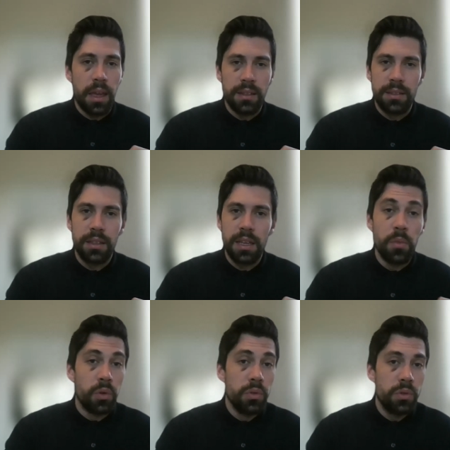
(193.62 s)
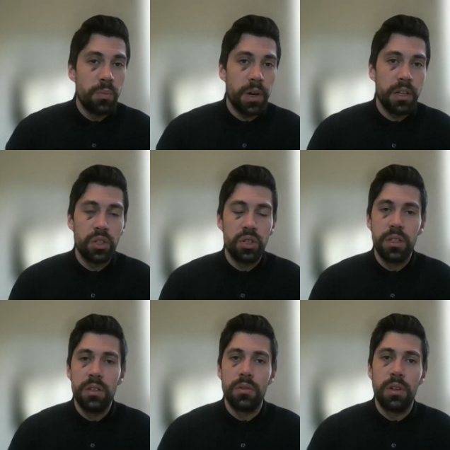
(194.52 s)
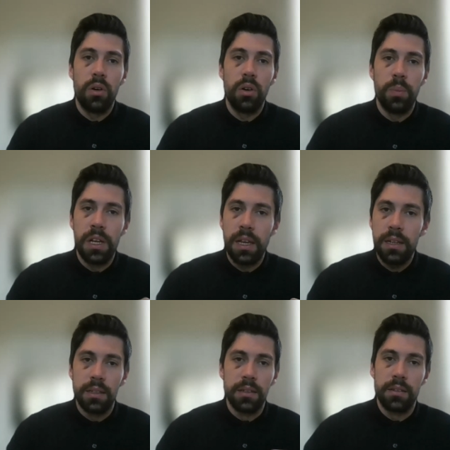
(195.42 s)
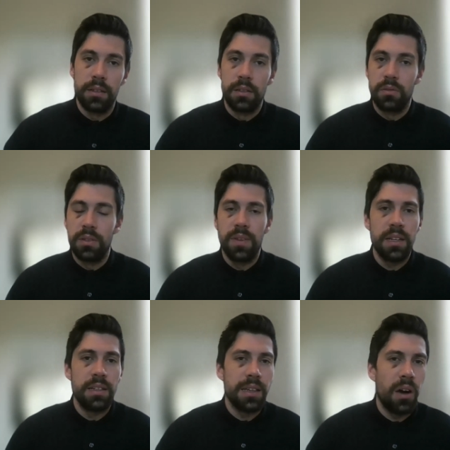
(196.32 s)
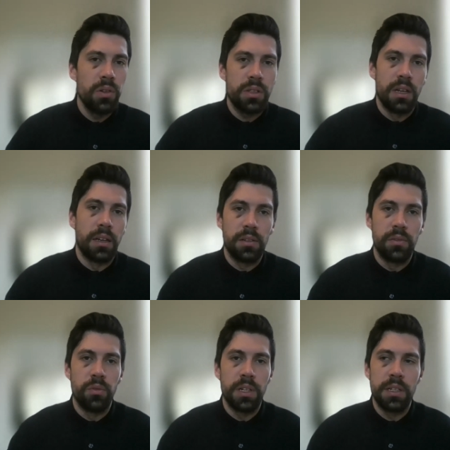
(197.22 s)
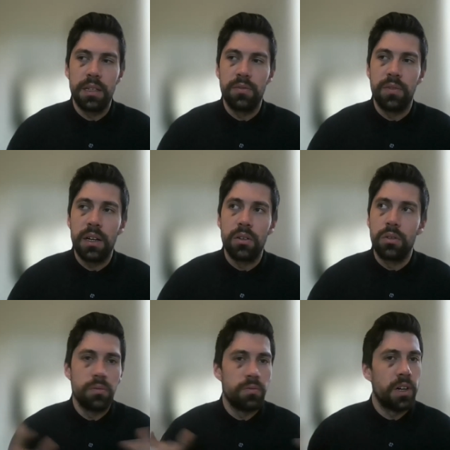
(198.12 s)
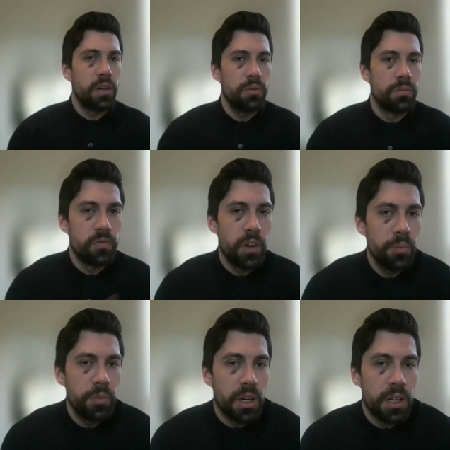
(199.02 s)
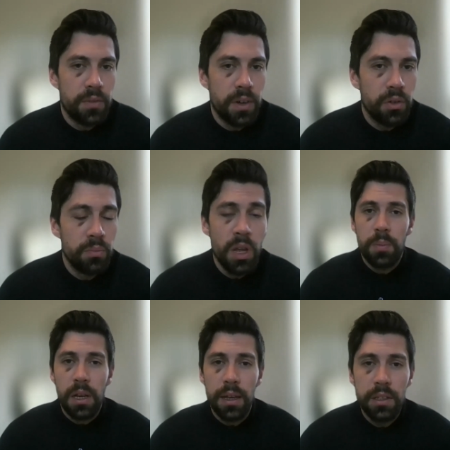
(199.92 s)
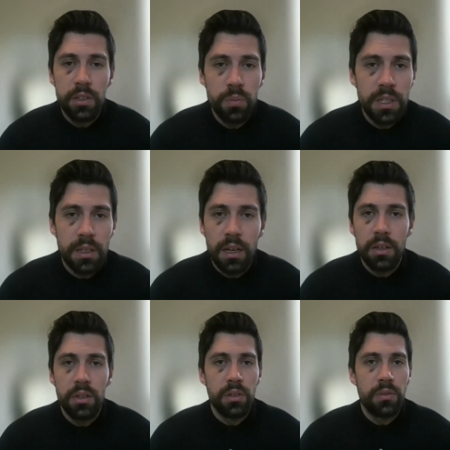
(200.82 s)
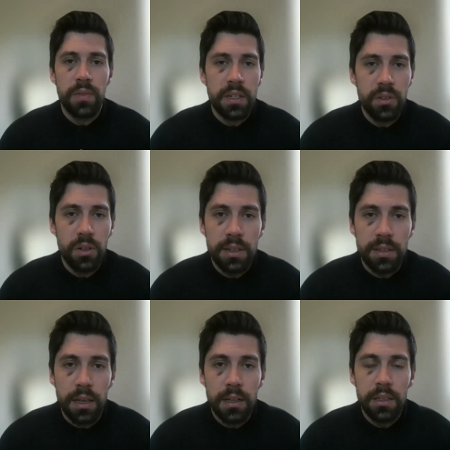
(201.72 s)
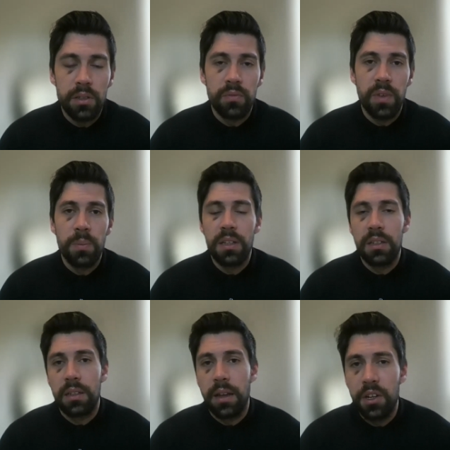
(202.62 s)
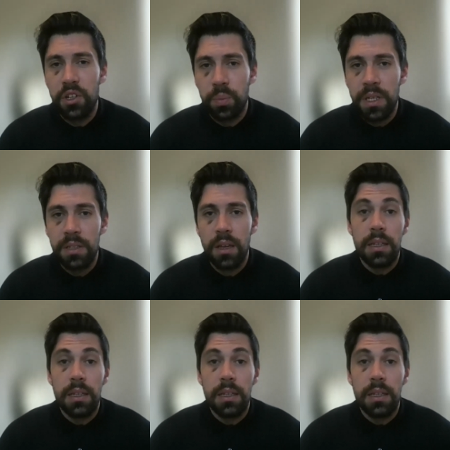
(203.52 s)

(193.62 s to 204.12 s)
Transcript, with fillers: extrem unsympathisch sind und auch beleidigend sind. Sie werden dich auslachen, wo man denkt, warum, warum, warum gerade? Warum beleidigst du mich gerade? Was soll das eigentlich? Und wenn man das dann anspricht,